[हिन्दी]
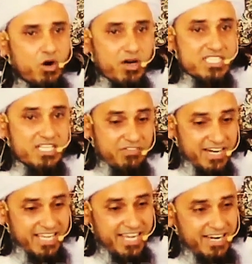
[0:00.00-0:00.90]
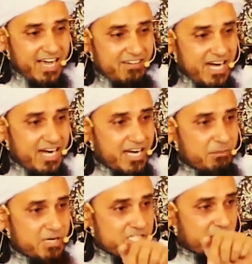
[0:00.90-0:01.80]
और सफर के अलावा
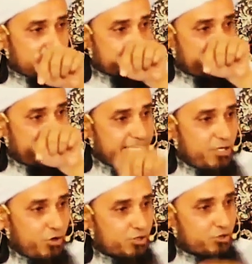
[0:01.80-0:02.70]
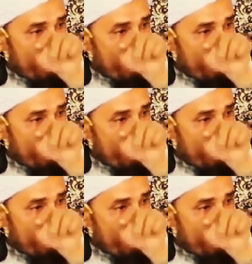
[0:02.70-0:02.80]
अगर मशक्कत नहीं हो